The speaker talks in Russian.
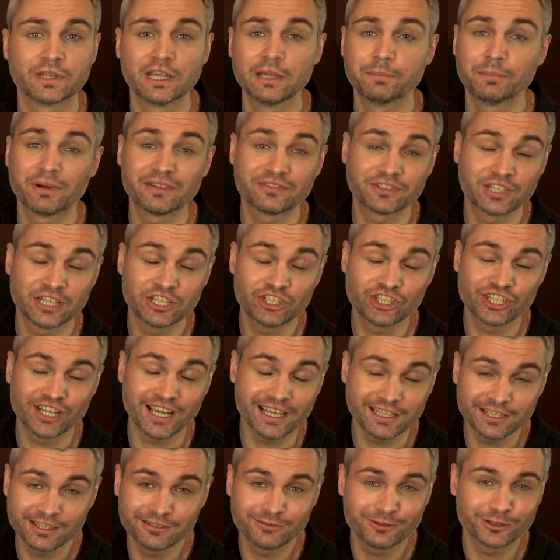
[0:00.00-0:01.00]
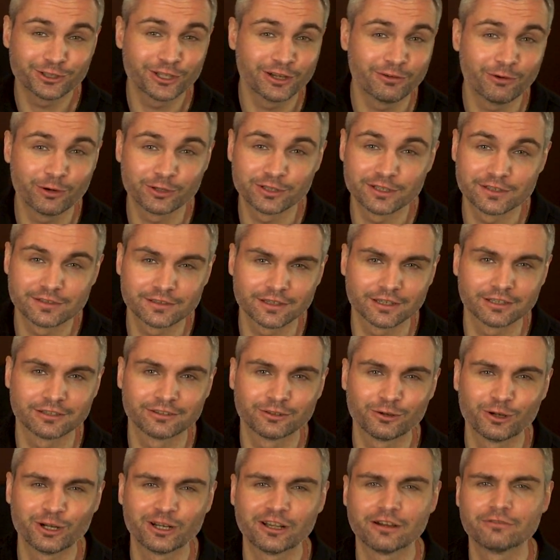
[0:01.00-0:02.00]
и повстречать его доводится
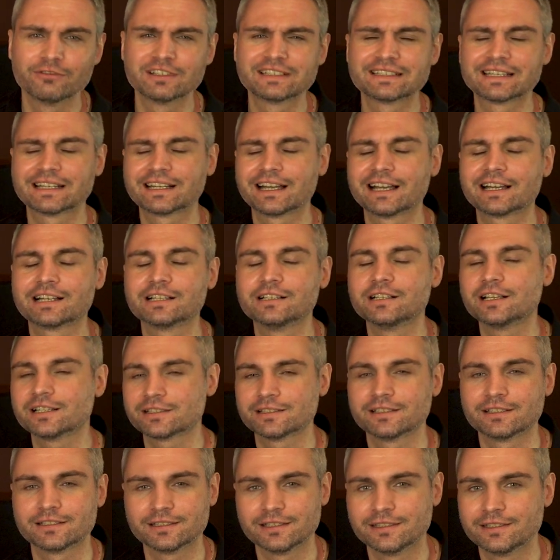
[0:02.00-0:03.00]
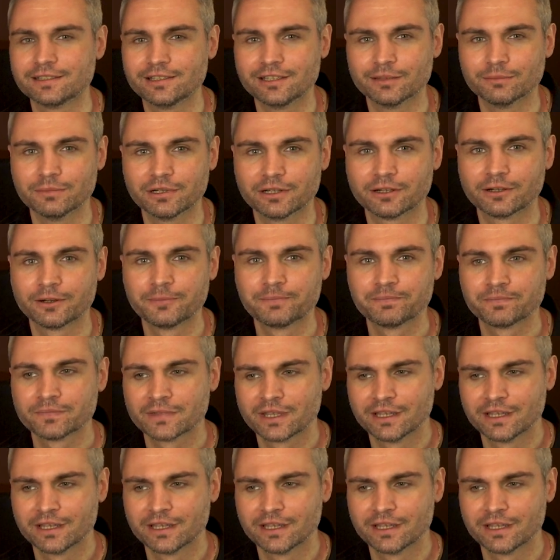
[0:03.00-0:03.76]
только в высококлассных системах,